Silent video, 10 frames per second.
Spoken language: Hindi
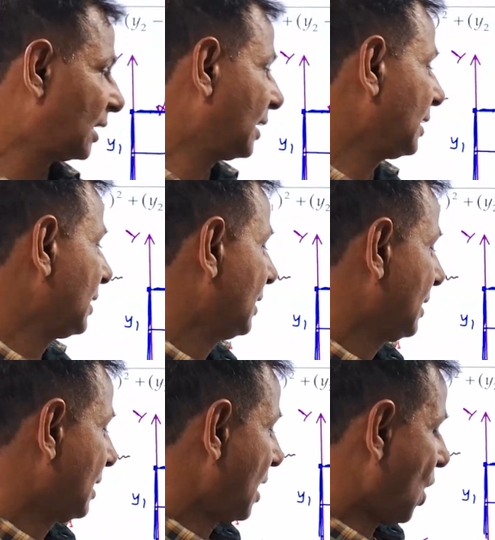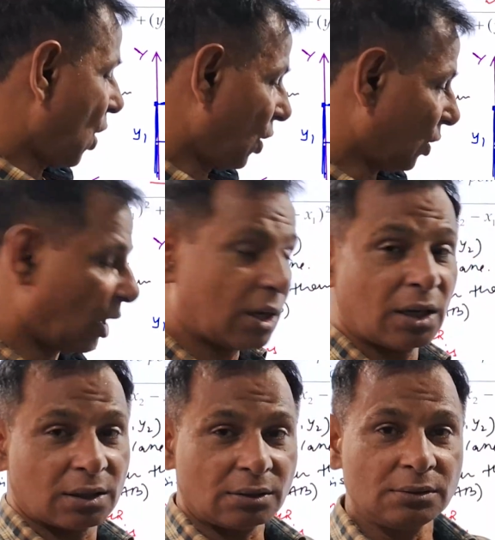हैं और
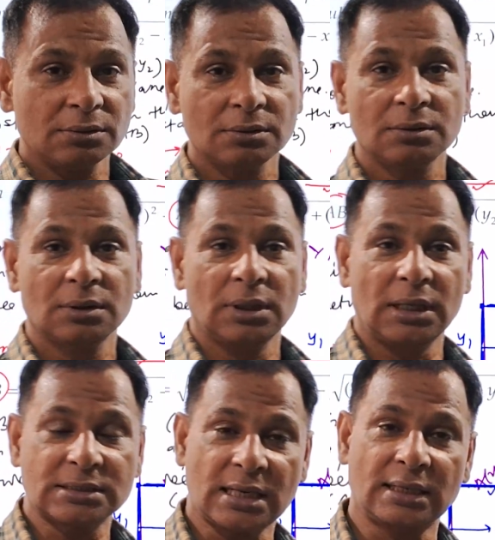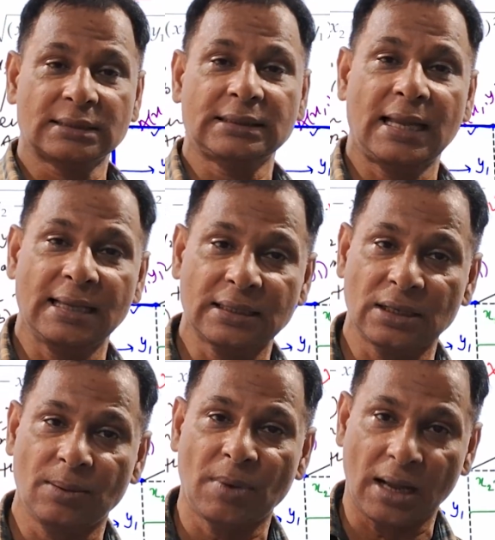अगर ऐसा लगता है कि
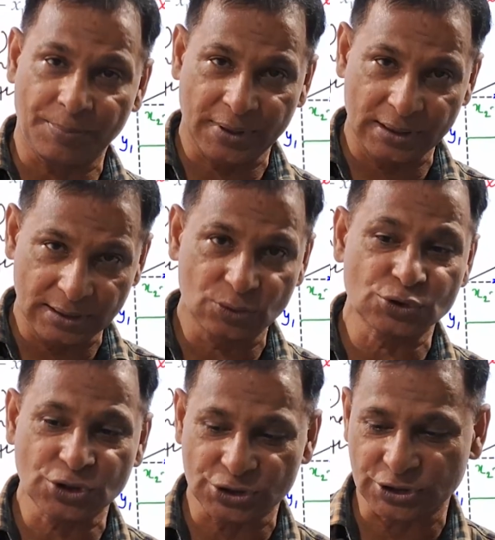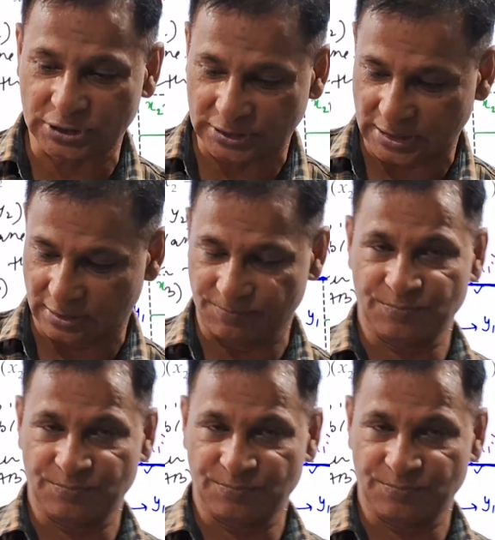हम आपके लिए कुछ कर सकते हैं